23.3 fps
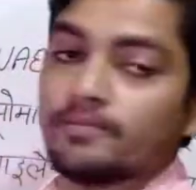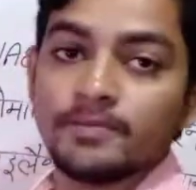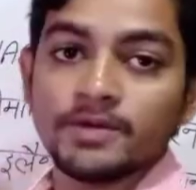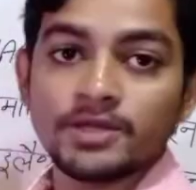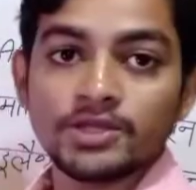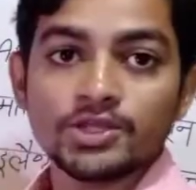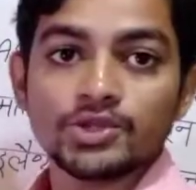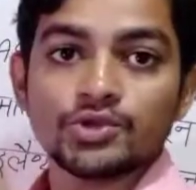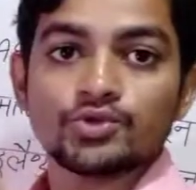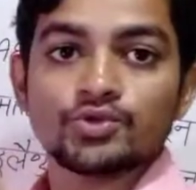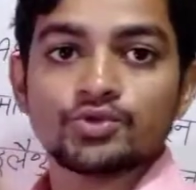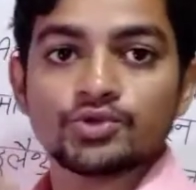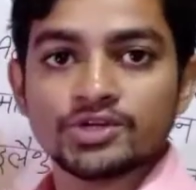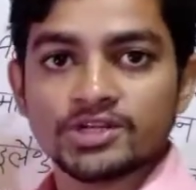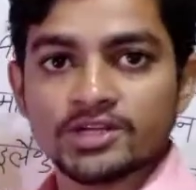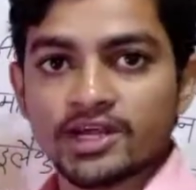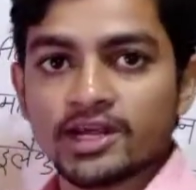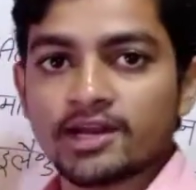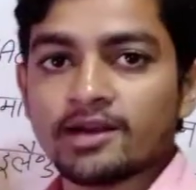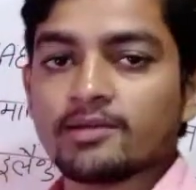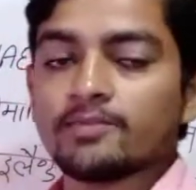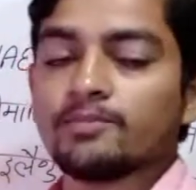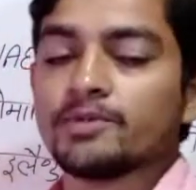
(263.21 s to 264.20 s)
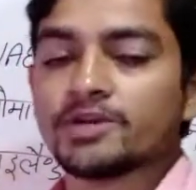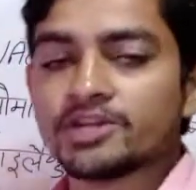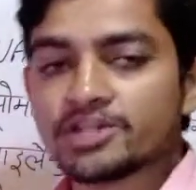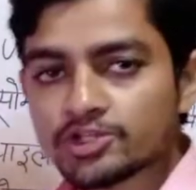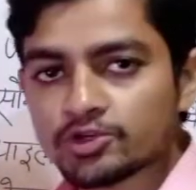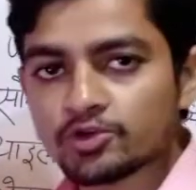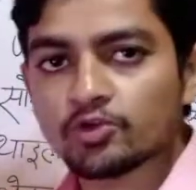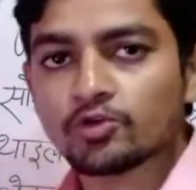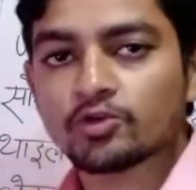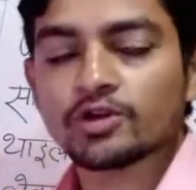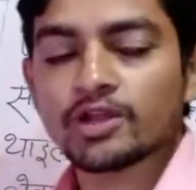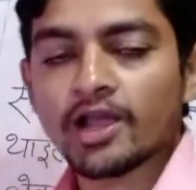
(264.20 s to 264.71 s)
मिस सुस्टिन
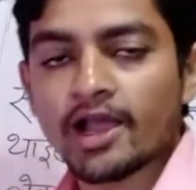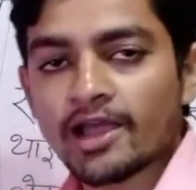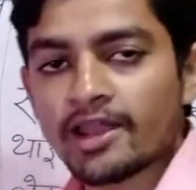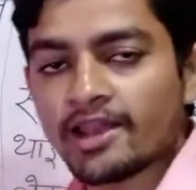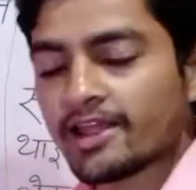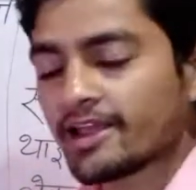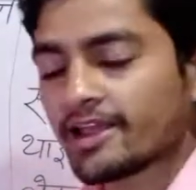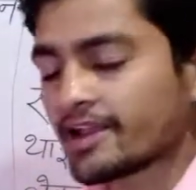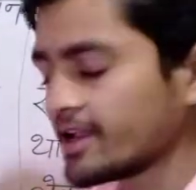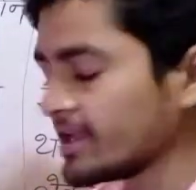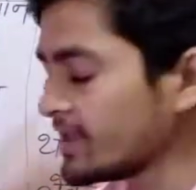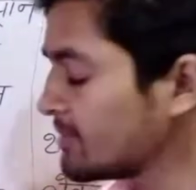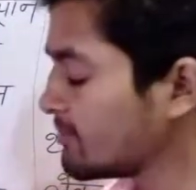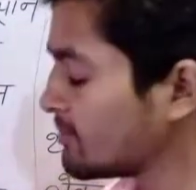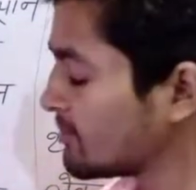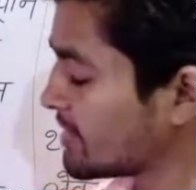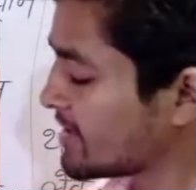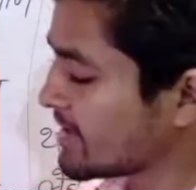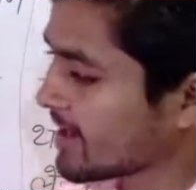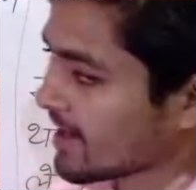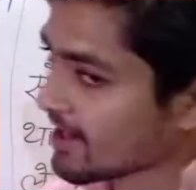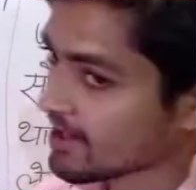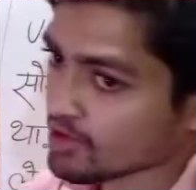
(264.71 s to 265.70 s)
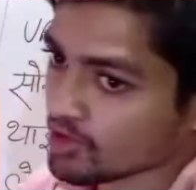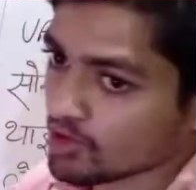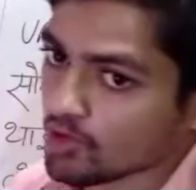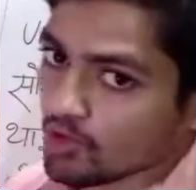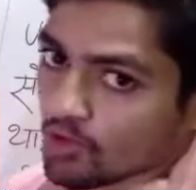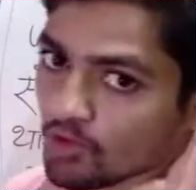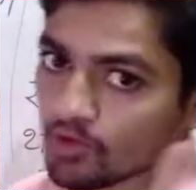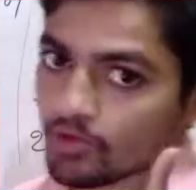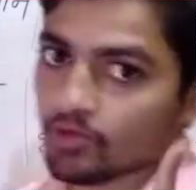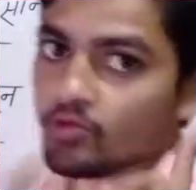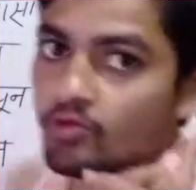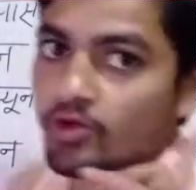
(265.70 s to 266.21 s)
हो जाए लेकिन मैं यार
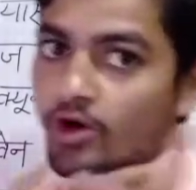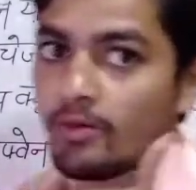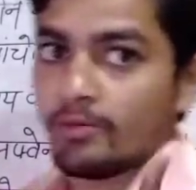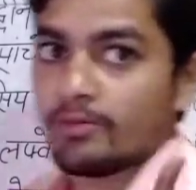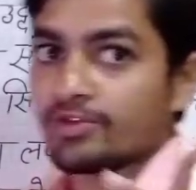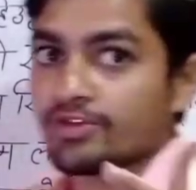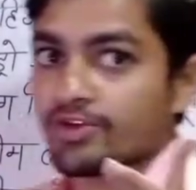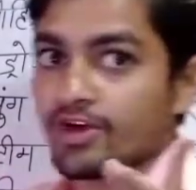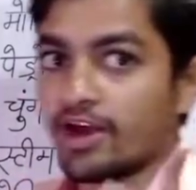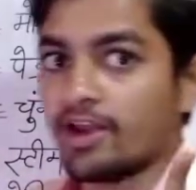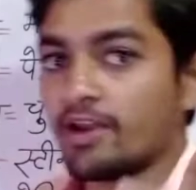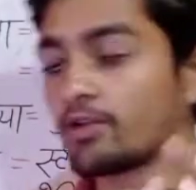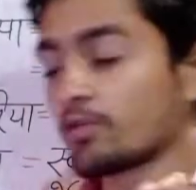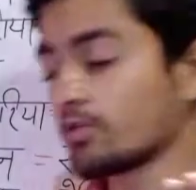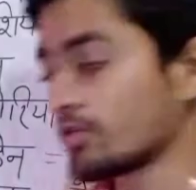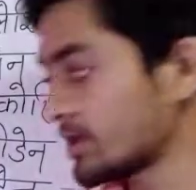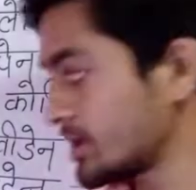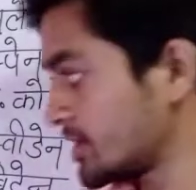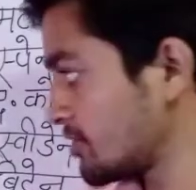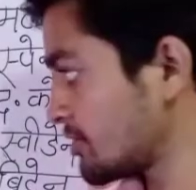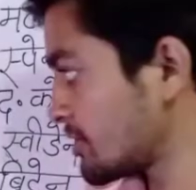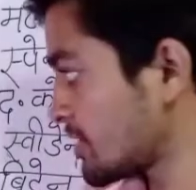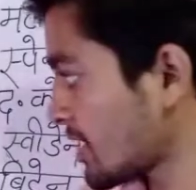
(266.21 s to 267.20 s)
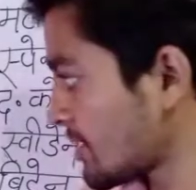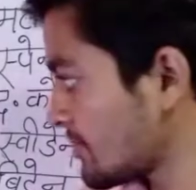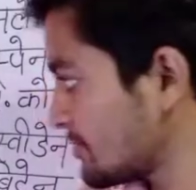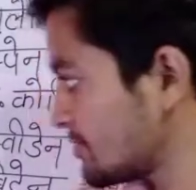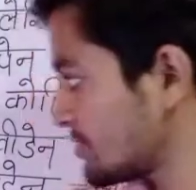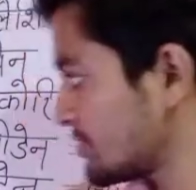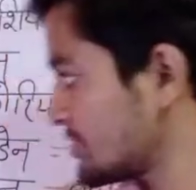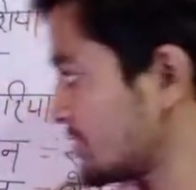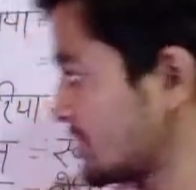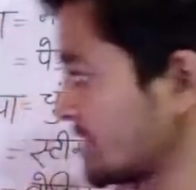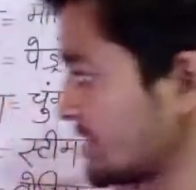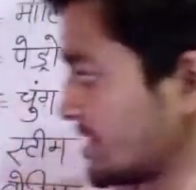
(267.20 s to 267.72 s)
छोड़ दूंगा मिसाइल रूठियो ना
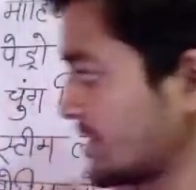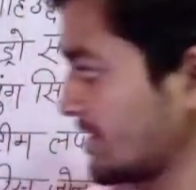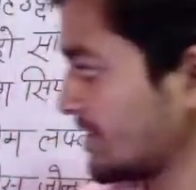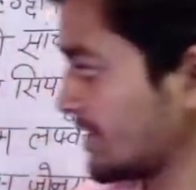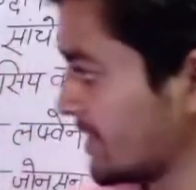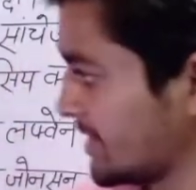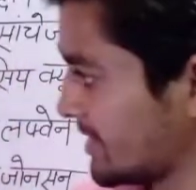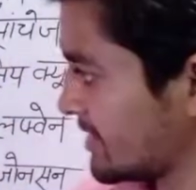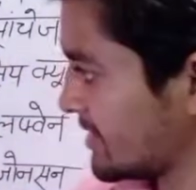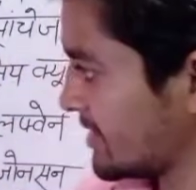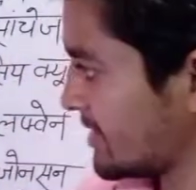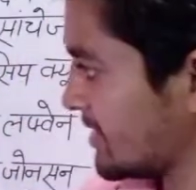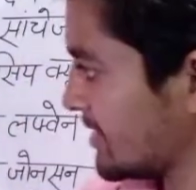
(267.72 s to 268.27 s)
मुझसे ठीक है